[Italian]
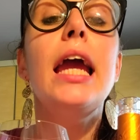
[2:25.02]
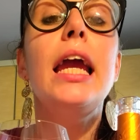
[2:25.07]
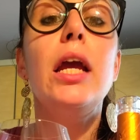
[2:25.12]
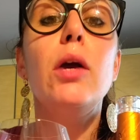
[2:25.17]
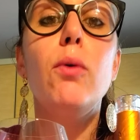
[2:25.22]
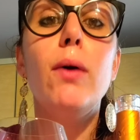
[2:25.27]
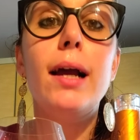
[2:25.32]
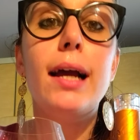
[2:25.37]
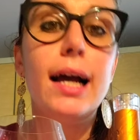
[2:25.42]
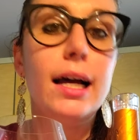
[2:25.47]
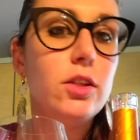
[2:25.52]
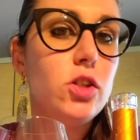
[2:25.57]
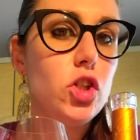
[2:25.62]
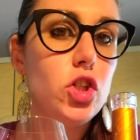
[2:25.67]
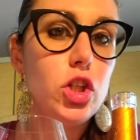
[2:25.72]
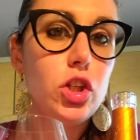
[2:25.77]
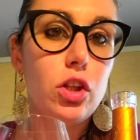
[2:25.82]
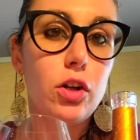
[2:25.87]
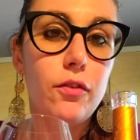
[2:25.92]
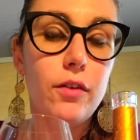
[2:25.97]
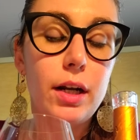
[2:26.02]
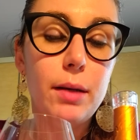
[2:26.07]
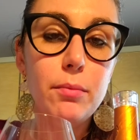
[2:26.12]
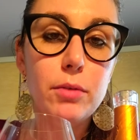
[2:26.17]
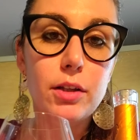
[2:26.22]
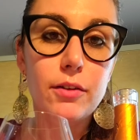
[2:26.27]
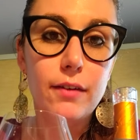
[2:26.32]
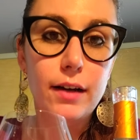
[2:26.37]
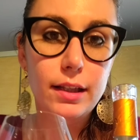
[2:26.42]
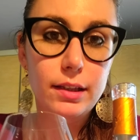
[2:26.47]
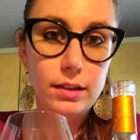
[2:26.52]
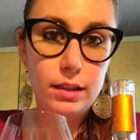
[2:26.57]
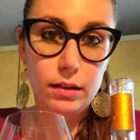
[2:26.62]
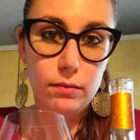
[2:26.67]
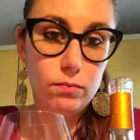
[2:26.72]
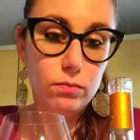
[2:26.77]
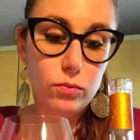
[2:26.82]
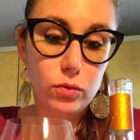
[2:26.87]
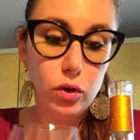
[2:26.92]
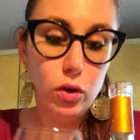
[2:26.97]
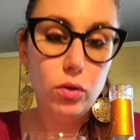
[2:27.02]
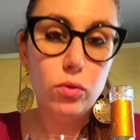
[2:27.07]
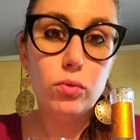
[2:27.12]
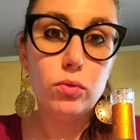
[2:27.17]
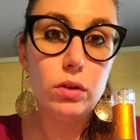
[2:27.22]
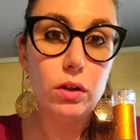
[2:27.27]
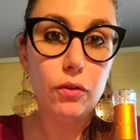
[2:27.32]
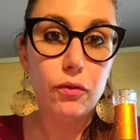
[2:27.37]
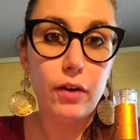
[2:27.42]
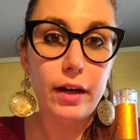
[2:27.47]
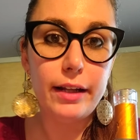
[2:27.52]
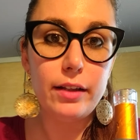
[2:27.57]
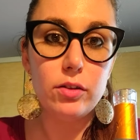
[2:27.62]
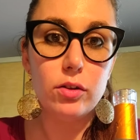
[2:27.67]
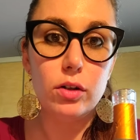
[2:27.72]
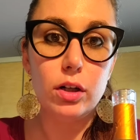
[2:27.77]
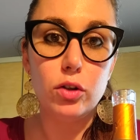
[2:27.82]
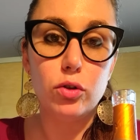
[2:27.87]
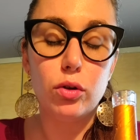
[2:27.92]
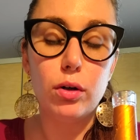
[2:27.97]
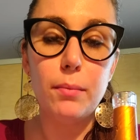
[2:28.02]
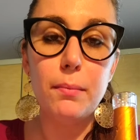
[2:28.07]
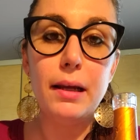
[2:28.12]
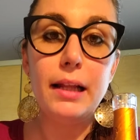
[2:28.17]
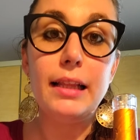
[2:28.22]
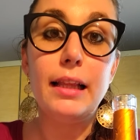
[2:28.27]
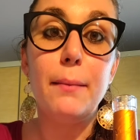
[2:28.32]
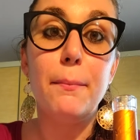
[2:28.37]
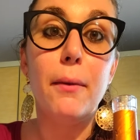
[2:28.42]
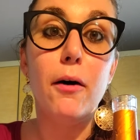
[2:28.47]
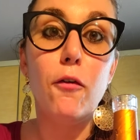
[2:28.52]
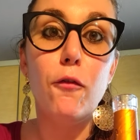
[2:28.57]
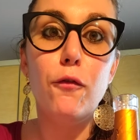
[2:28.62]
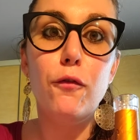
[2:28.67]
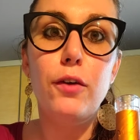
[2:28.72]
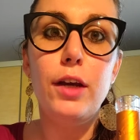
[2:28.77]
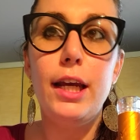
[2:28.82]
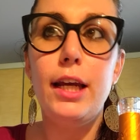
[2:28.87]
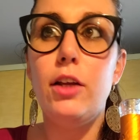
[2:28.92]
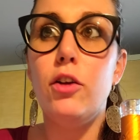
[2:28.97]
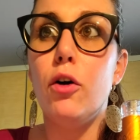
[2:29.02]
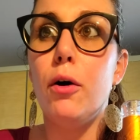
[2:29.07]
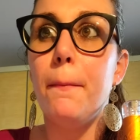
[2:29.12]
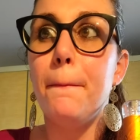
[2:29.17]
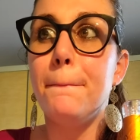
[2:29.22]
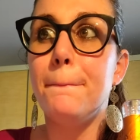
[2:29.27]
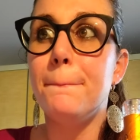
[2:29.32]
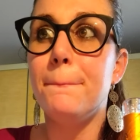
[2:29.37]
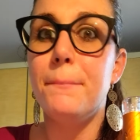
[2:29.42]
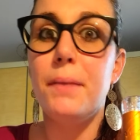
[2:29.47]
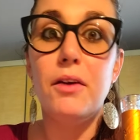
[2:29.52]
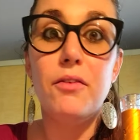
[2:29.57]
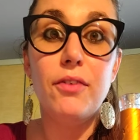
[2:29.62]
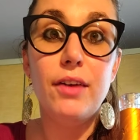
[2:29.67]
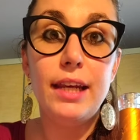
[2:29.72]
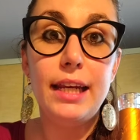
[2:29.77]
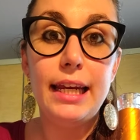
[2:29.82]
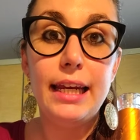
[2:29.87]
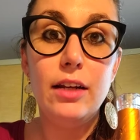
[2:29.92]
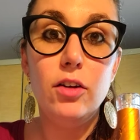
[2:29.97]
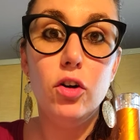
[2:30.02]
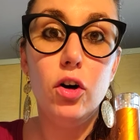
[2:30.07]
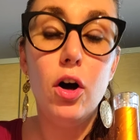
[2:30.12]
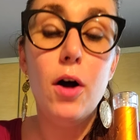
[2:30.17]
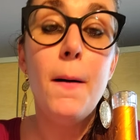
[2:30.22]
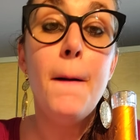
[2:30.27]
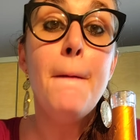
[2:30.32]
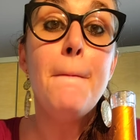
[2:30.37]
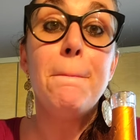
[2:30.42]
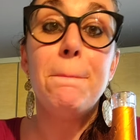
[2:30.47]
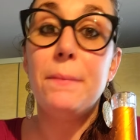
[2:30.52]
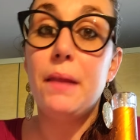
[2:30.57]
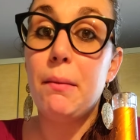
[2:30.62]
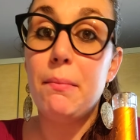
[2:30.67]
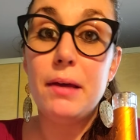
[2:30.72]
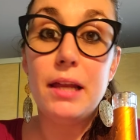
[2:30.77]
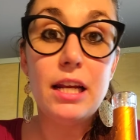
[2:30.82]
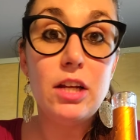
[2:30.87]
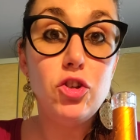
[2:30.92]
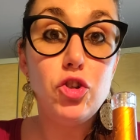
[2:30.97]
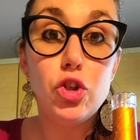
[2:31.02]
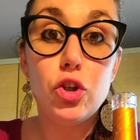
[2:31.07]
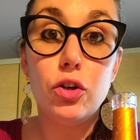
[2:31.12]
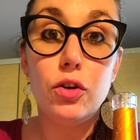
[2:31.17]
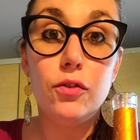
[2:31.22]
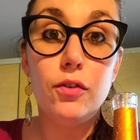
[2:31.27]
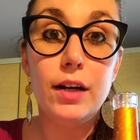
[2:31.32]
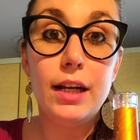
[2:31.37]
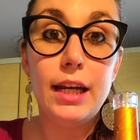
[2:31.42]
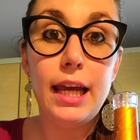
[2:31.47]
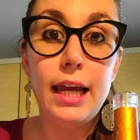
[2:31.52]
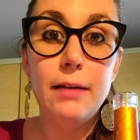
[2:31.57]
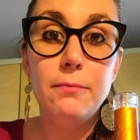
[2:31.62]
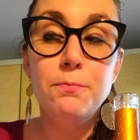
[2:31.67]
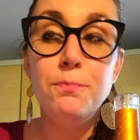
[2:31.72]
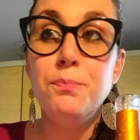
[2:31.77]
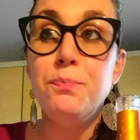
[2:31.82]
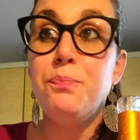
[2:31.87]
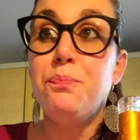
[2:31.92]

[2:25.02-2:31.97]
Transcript: in quel caso ci troveremo davanti non un difetto naturalmente, ma un vino beverino da bere giovane